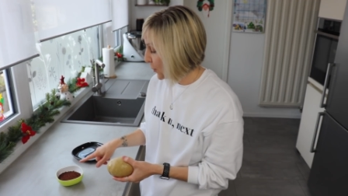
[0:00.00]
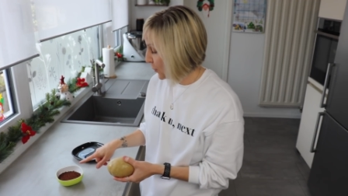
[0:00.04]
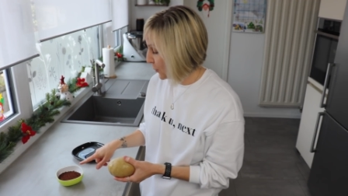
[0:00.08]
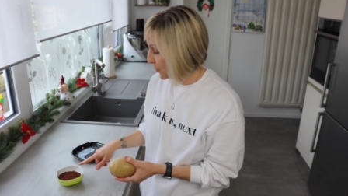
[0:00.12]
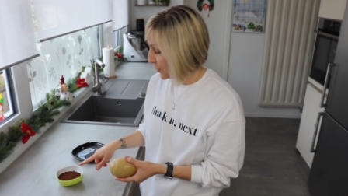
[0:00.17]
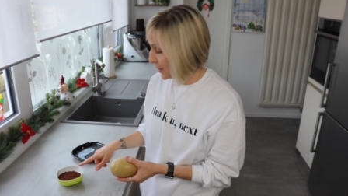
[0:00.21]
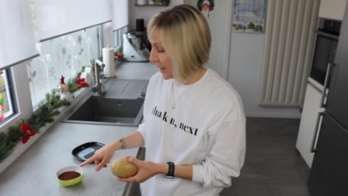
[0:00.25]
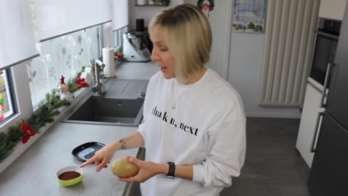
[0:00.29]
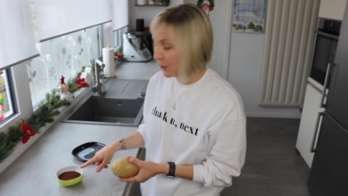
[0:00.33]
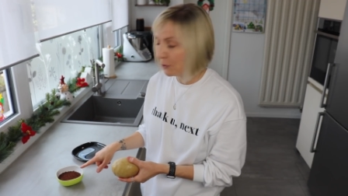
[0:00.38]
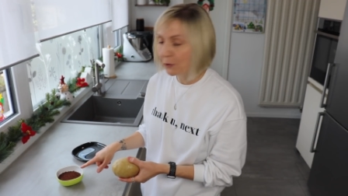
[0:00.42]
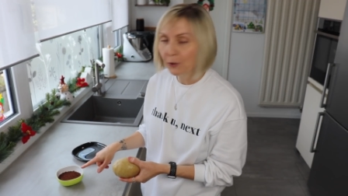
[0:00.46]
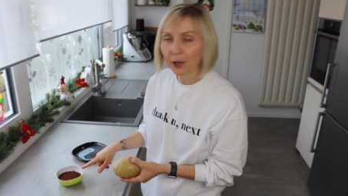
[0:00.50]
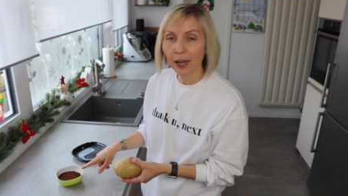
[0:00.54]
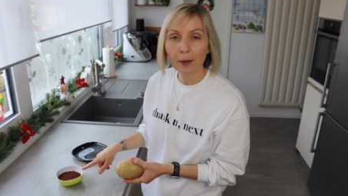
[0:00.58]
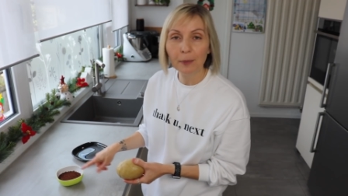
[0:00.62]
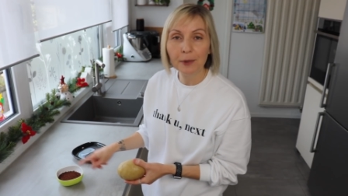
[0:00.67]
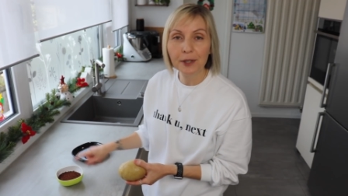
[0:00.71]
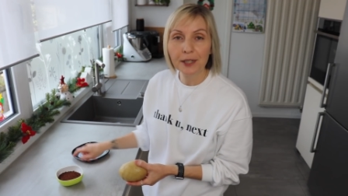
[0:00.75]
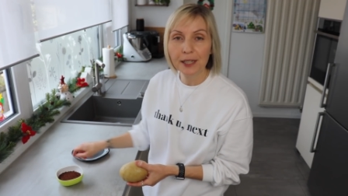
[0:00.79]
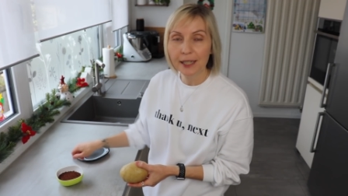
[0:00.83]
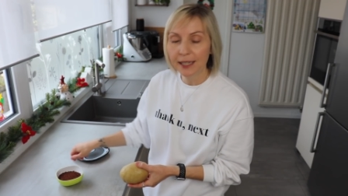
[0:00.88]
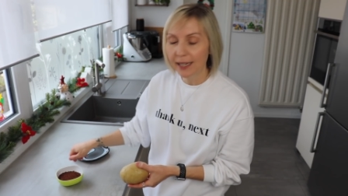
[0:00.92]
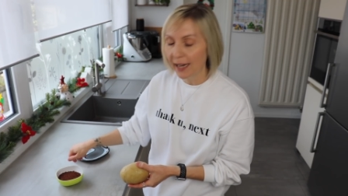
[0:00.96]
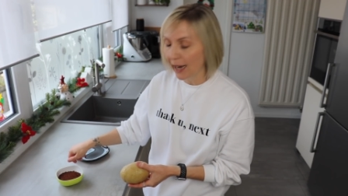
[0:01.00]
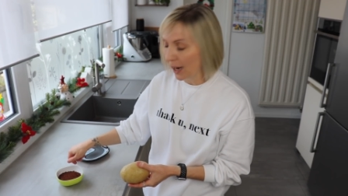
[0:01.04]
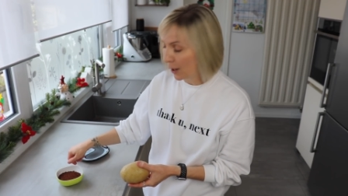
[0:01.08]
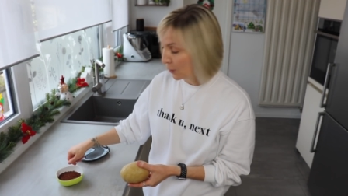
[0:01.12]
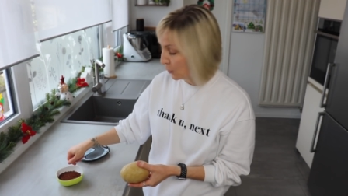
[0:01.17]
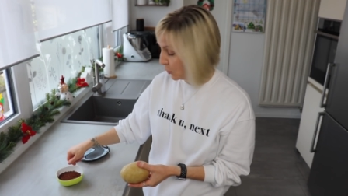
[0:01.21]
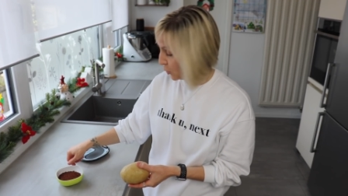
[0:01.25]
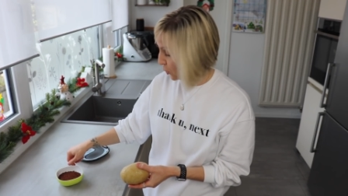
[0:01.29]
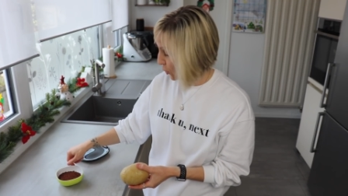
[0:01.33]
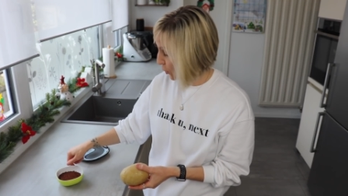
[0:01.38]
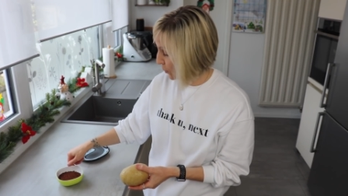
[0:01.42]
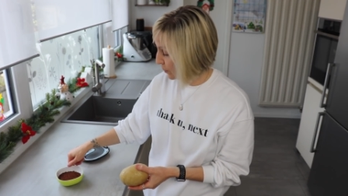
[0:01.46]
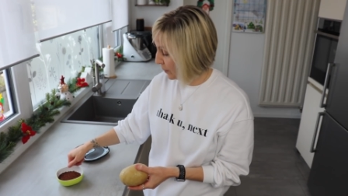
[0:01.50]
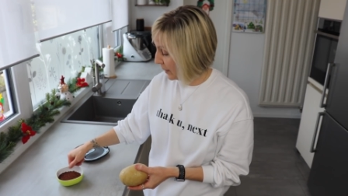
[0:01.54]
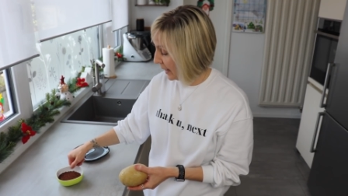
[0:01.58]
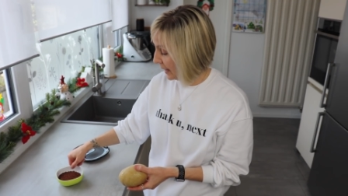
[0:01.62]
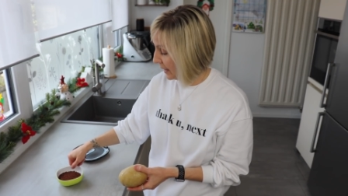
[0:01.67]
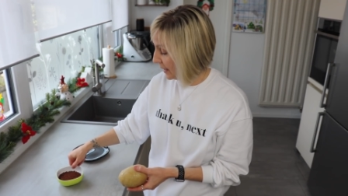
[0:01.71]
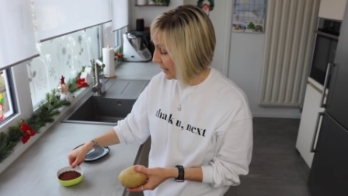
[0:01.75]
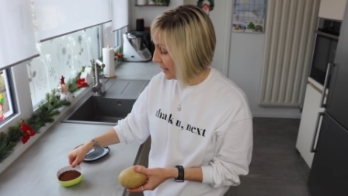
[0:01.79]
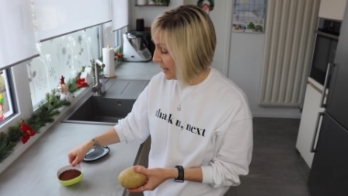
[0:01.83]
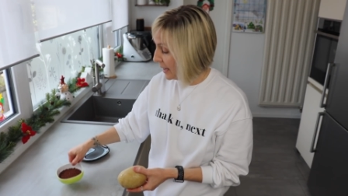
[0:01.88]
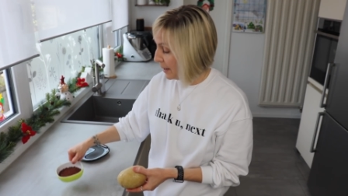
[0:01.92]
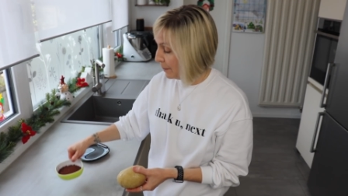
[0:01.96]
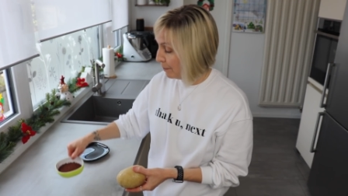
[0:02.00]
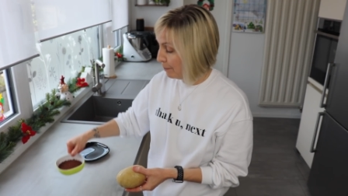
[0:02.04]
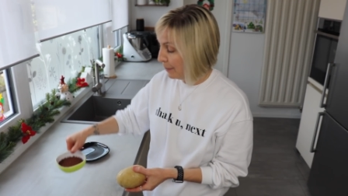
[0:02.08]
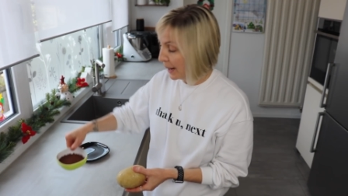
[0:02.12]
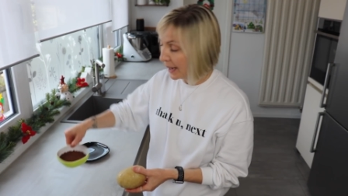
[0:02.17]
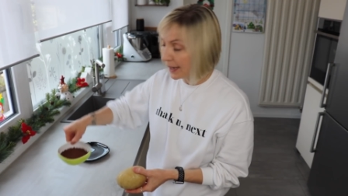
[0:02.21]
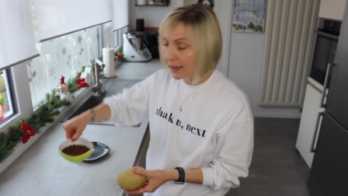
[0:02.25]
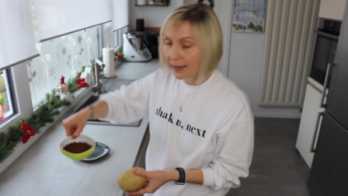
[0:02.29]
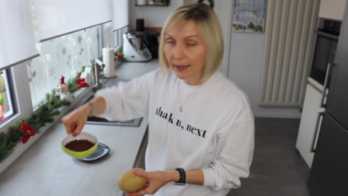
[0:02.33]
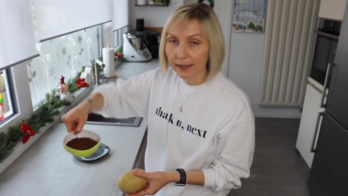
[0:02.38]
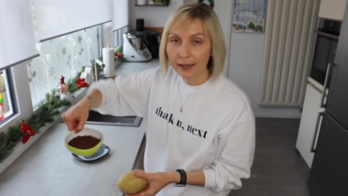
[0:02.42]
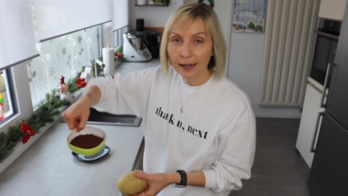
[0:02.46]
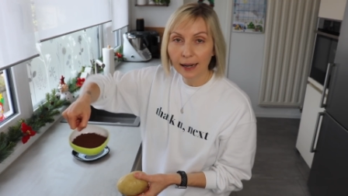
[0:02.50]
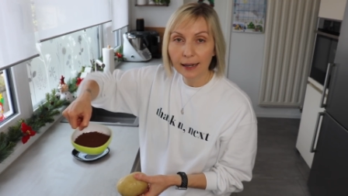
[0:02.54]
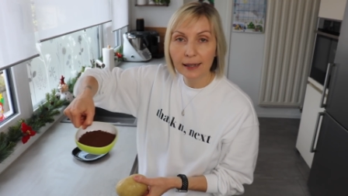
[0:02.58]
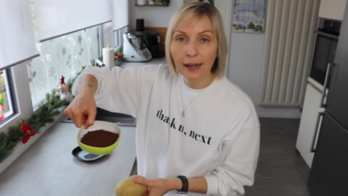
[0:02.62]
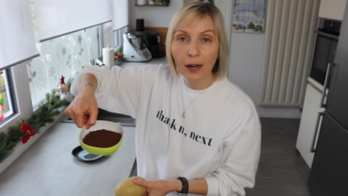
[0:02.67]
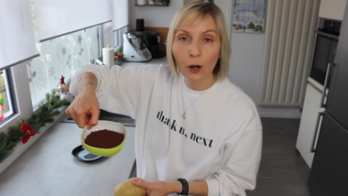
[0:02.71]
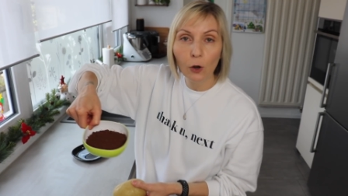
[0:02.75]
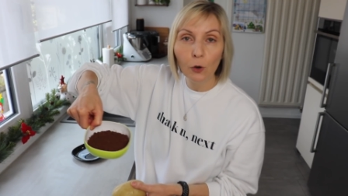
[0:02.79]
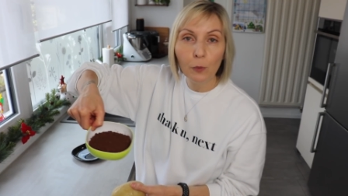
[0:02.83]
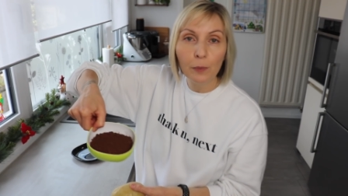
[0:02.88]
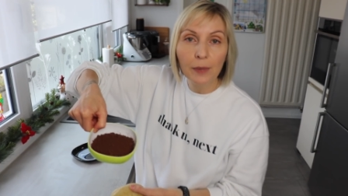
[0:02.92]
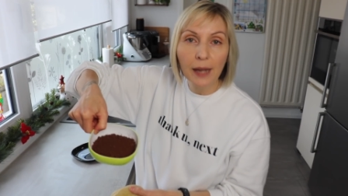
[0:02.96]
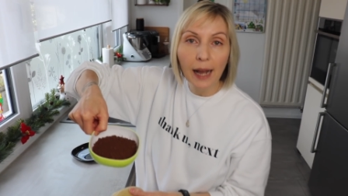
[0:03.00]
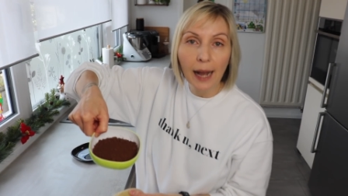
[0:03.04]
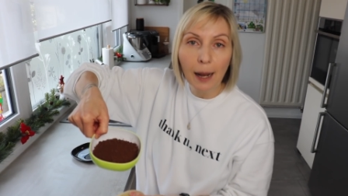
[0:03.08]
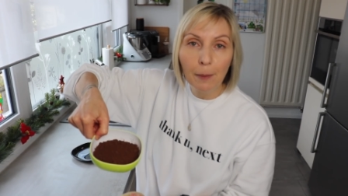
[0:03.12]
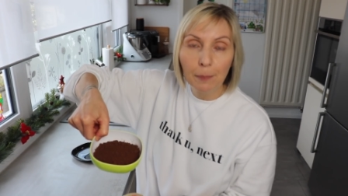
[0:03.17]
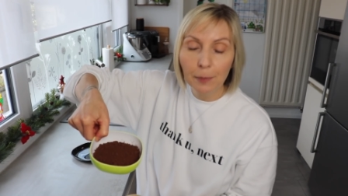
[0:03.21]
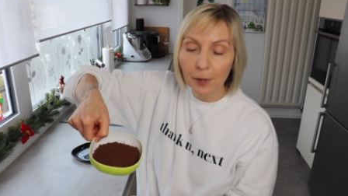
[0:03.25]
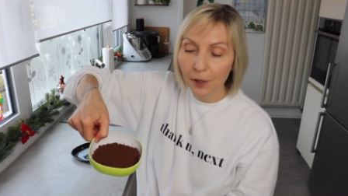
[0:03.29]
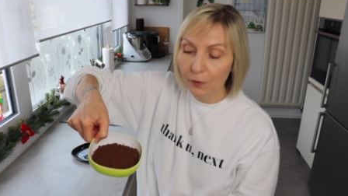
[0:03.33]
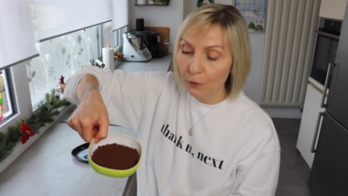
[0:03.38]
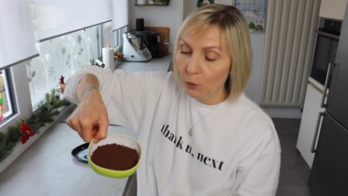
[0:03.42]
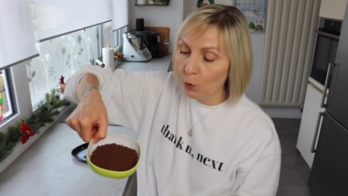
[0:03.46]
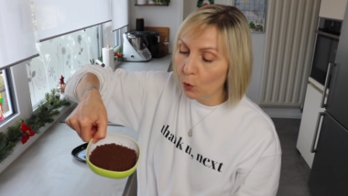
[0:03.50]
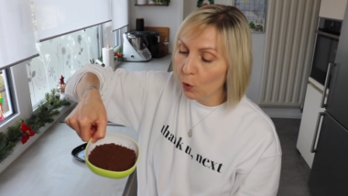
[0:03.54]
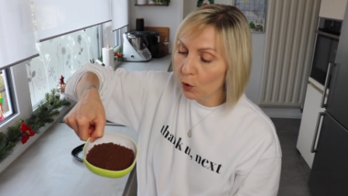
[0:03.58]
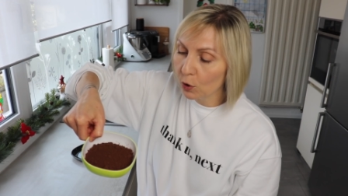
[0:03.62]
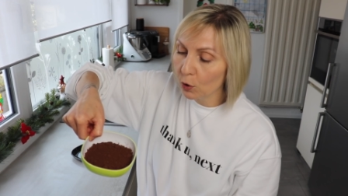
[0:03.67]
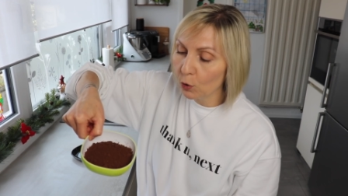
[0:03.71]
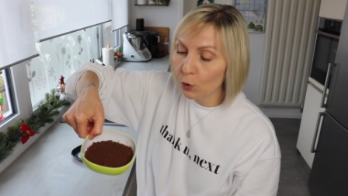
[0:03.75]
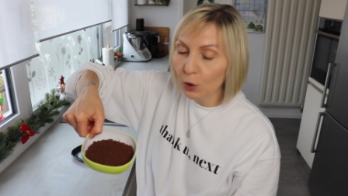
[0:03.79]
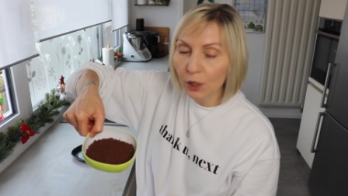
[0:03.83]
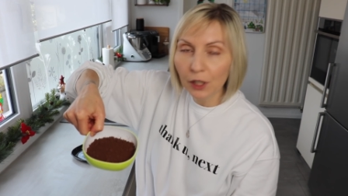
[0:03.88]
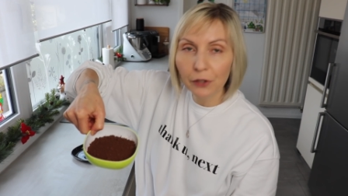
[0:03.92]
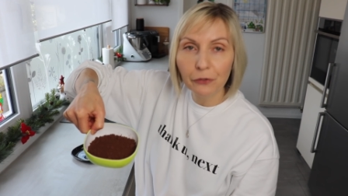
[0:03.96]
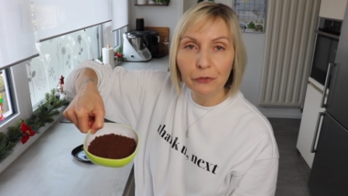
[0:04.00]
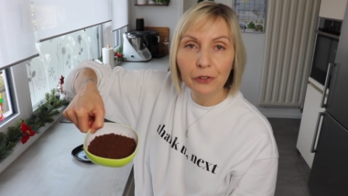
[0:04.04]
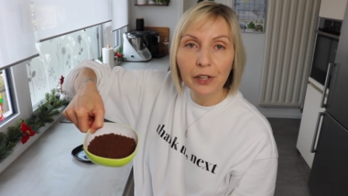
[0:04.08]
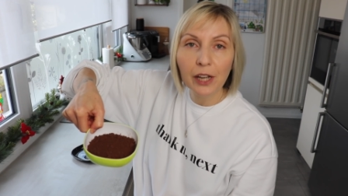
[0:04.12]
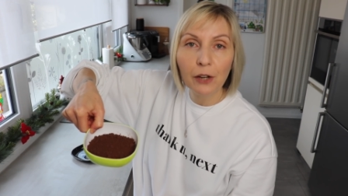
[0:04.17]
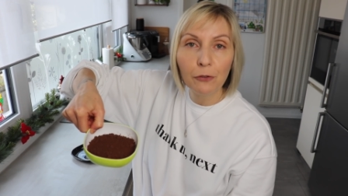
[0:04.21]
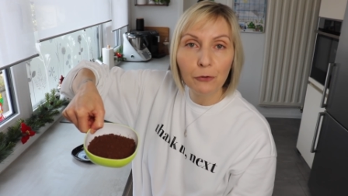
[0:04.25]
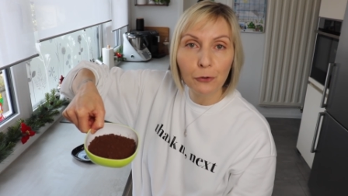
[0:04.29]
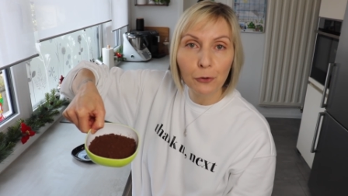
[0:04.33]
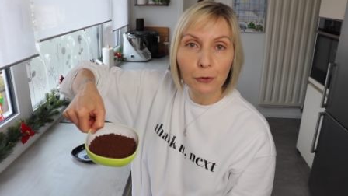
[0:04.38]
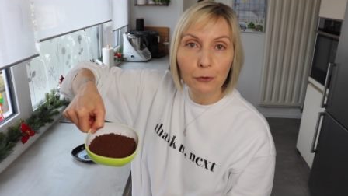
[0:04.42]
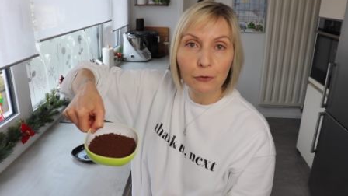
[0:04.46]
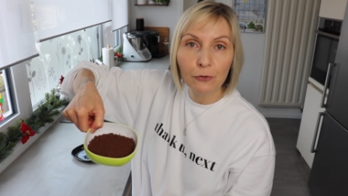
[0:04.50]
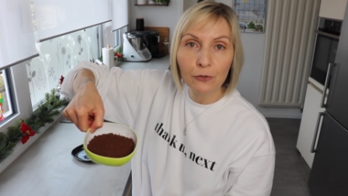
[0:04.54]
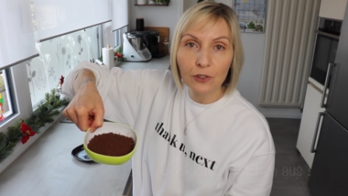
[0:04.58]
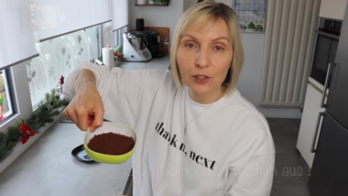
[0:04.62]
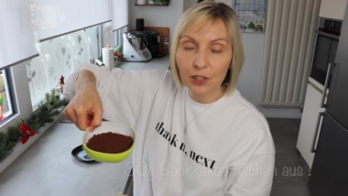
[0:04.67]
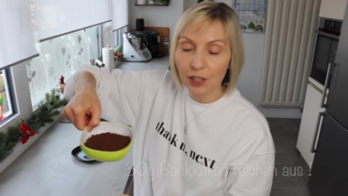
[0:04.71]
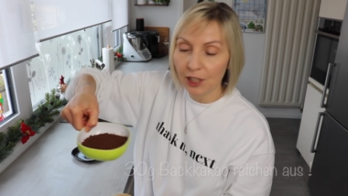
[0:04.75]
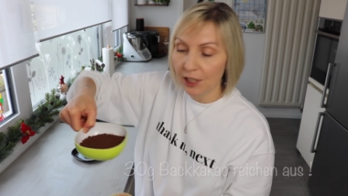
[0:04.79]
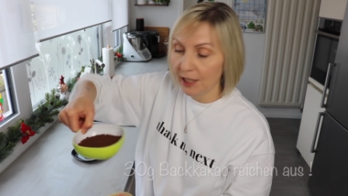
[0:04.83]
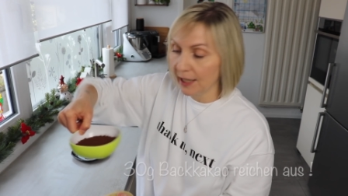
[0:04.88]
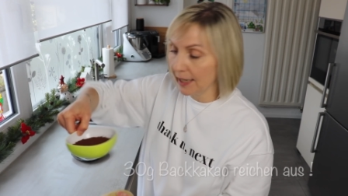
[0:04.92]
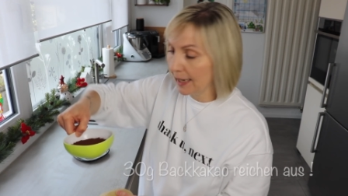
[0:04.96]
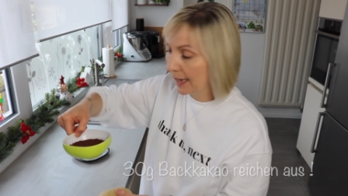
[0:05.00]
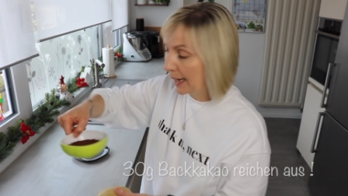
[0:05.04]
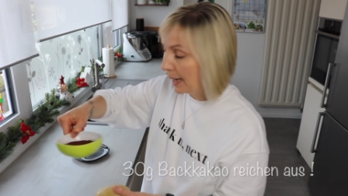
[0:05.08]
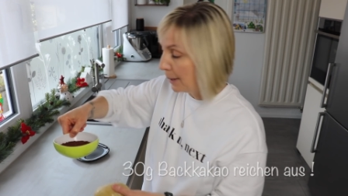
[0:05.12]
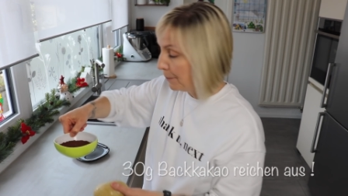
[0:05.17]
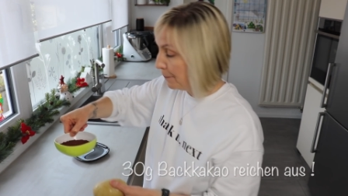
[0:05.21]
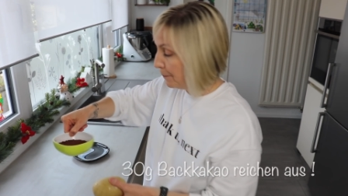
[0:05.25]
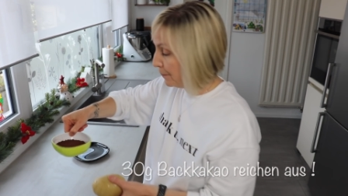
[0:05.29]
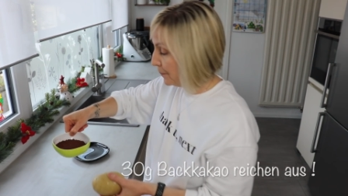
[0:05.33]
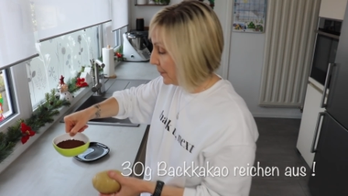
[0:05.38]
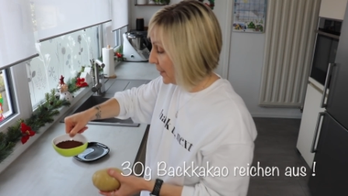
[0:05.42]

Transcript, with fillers: und dafür habe ich hier auch schon mal Backkakao mir abgewogen, ungefähr 50 Gramm.